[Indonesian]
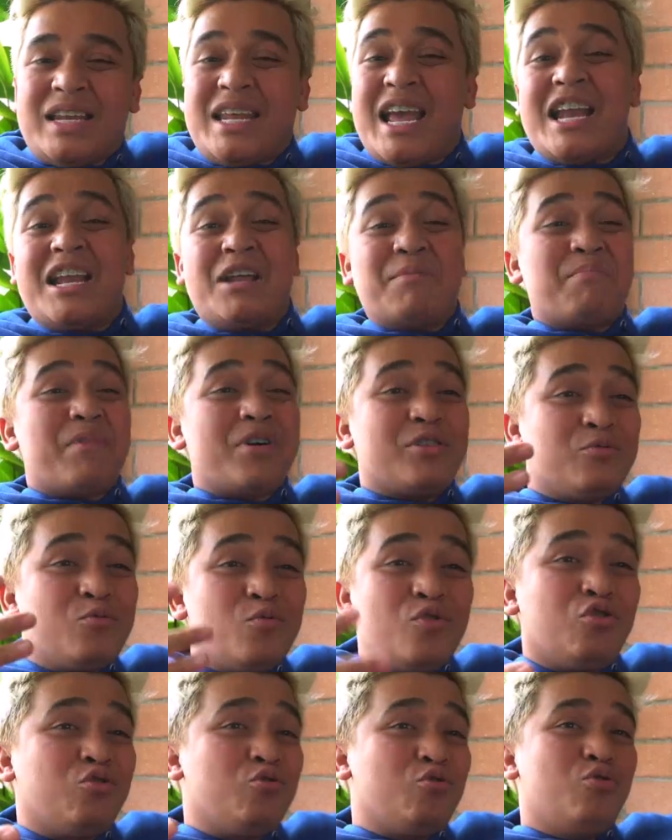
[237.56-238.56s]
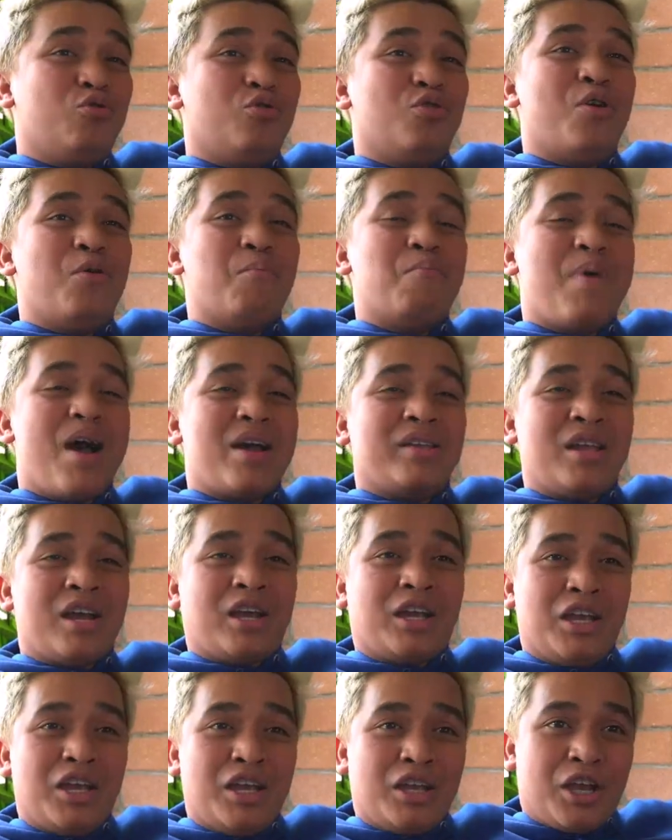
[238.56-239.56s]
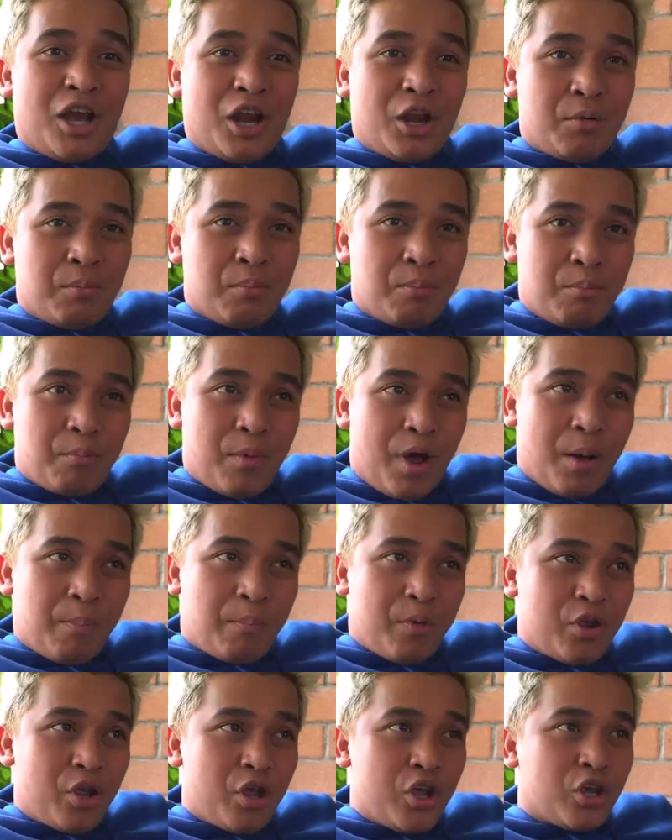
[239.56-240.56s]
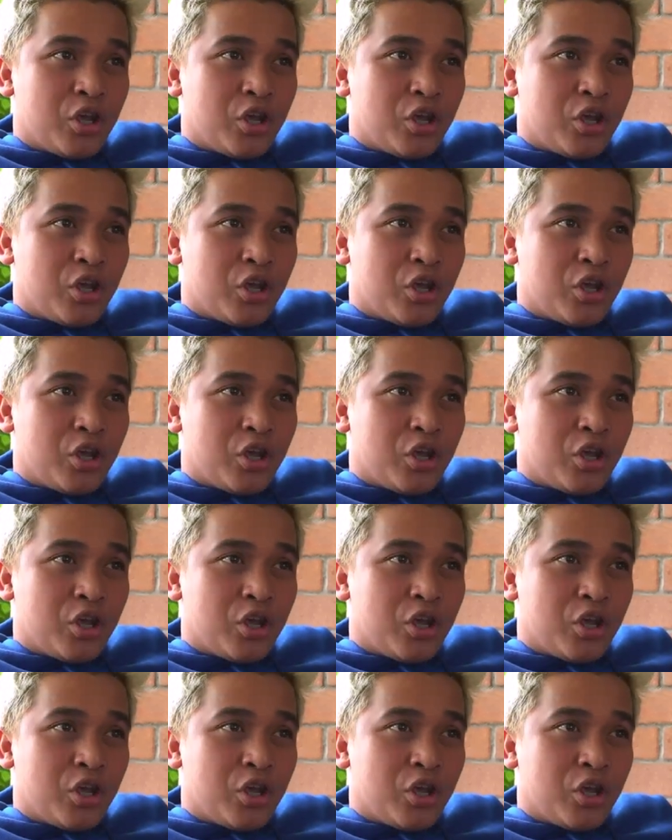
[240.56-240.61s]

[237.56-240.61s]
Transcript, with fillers: di hadapan gue tuh banyak ikan apa ya